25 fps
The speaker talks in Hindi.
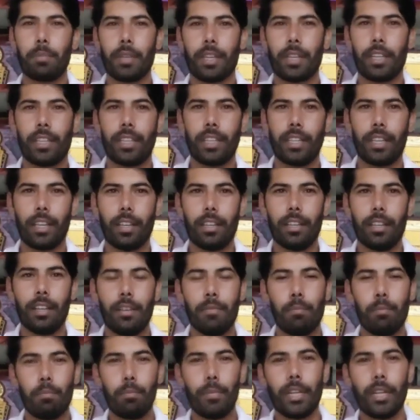पकड़ी है
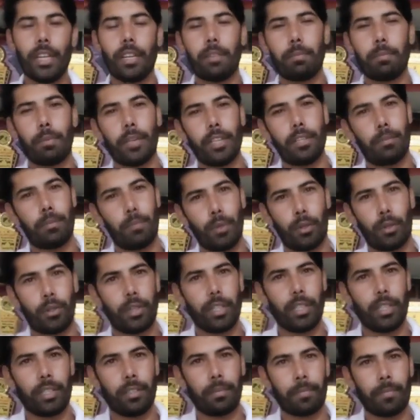जी मिल्क प्लस
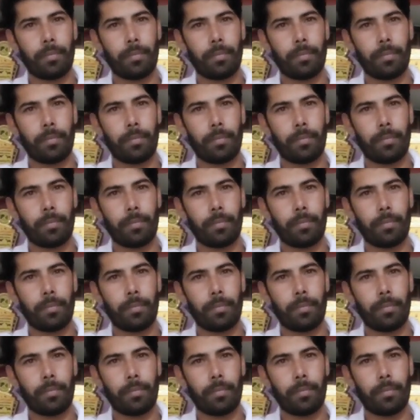ब्यूटी